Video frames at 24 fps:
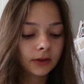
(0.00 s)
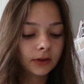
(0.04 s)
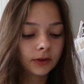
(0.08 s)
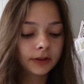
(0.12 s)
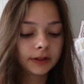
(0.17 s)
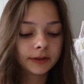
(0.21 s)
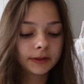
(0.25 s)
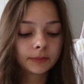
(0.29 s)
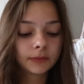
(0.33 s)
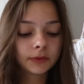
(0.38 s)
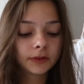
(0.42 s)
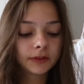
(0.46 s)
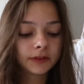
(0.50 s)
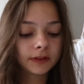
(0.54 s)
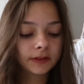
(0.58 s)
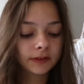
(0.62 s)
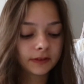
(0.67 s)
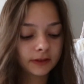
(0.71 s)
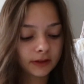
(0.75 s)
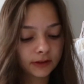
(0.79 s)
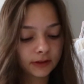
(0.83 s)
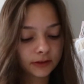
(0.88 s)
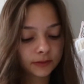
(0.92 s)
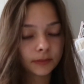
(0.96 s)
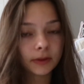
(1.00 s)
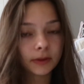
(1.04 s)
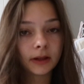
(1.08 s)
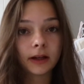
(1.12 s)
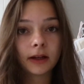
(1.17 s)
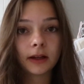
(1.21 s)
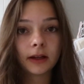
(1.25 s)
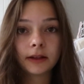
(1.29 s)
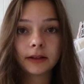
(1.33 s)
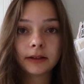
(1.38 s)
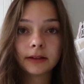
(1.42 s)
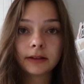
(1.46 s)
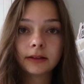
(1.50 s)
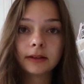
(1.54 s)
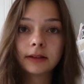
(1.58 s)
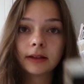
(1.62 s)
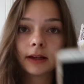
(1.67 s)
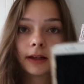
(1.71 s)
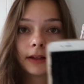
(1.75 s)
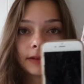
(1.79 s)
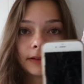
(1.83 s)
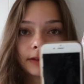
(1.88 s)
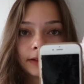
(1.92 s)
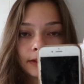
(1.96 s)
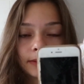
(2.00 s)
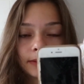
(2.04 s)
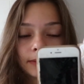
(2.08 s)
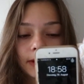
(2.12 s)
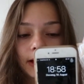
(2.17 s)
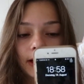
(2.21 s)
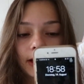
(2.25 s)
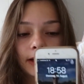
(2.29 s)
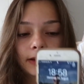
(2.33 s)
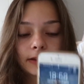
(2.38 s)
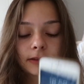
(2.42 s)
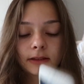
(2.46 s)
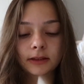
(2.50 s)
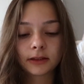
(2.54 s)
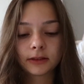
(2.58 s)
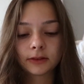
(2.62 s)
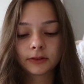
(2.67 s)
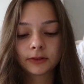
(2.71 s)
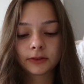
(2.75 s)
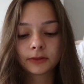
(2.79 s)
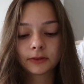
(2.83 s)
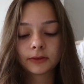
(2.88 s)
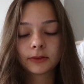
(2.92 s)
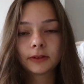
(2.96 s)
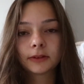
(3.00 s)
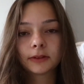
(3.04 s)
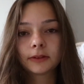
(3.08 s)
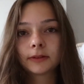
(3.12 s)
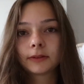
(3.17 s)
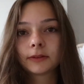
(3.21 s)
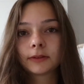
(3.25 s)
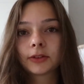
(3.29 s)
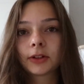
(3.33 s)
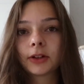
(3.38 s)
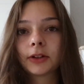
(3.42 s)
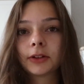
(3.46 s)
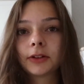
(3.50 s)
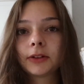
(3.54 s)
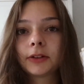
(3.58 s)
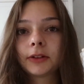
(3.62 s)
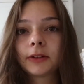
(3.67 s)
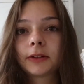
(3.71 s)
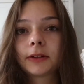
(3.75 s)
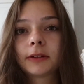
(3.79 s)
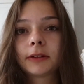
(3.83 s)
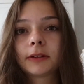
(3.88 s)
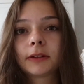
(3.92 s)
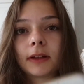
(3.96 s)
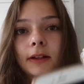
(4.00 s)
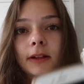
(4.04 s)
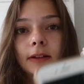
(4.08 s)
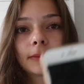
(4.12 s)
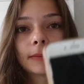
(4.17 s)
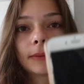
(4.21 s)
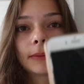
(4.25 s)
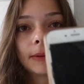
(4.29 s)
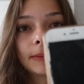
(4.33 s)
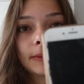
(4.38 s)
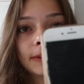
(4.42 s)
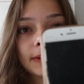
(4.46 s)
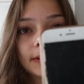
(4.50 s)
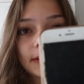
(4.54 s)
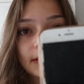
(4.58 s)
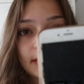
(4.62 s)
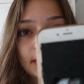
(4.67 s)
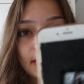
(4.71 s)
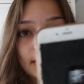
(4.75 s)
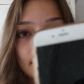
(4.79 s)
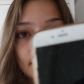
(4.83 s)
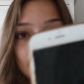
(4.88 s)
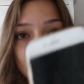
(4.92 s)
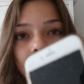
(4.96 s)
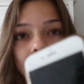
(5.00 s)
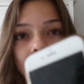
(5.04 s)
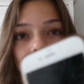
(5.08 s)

Und ich muss jetzt erstmal hier die alte SIM-Karte rausholen. Schaut euch das mal bitte an.